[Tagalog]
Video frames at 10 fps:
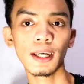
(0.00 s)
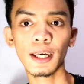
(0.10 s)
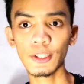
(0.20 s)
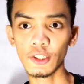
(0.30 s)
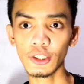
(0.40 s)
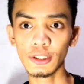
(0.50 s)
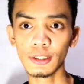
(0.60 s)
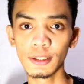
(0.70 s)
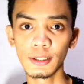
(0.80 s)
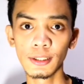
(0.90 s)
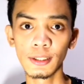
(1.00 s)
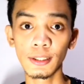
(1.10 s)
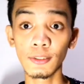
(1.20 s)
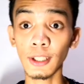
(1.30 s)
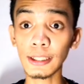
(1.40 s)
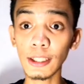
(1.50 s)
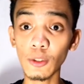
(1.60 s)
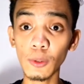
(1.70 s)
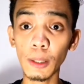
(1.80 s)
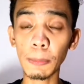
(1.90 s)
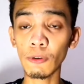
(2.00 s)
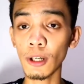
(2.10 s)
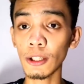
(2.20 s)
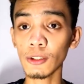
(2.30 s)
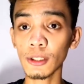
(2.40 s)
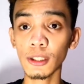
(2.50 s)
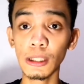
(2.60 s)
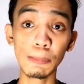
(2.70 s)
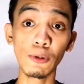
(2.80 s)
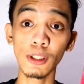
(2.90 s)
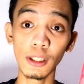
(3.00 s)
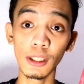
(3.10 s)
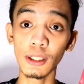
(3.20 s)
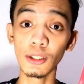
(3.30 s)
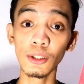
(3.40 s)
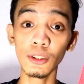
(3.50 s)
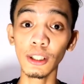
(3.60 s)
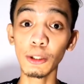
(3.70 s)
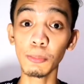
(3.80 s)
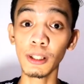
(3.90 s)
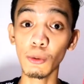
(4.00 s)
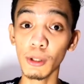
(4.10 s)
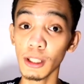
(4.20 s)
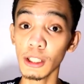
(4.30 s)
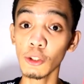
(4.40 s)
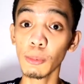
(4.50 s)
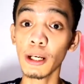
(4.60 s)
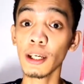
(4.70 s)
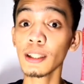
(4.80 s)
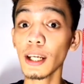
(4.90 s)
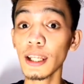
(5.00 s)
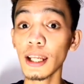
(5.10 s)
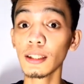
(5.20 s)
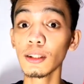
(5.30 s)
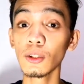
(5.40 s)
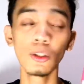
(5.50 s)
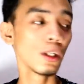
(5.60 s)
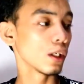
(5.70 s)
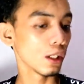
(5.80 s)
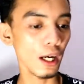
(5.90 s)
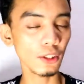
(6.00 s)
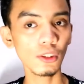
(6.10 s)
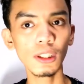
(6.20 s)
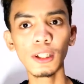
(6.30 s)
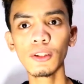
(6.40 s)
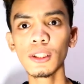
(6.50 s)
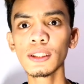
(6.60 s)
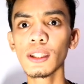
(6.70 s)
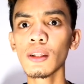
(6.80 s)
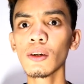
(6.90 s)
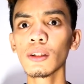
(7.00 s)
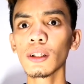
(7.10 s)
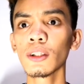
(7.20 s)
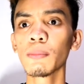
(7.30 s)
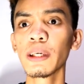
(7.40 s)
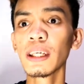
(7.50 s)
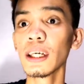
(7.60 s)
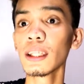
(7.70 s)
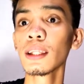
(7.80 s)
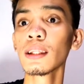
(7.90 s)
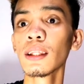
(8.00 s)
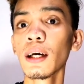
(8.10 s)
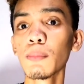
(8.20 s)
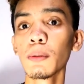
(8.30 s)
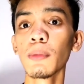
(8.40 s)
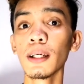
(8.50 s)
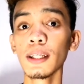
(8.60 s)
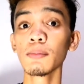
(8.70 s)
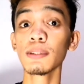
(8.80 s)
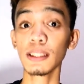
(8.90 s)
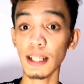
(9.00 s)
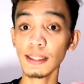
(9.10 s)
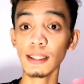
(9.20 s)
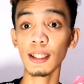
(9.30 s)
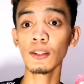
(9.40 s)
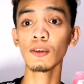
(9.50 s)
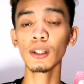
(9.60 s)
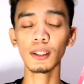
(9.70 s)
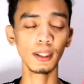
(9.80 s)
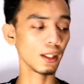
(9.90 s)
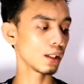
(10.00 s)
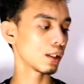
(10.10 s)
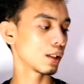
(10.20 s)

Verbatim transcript: Ayun. Kung nakita niyo wala pa akong ayos kasi hindi pa ako naliligo. Ngayon pa ako maliligo para itry natin to. Actually ngayon is 10 o'clock na mahigit. Tama ba? Yes, basta nasa 10 o'clock na.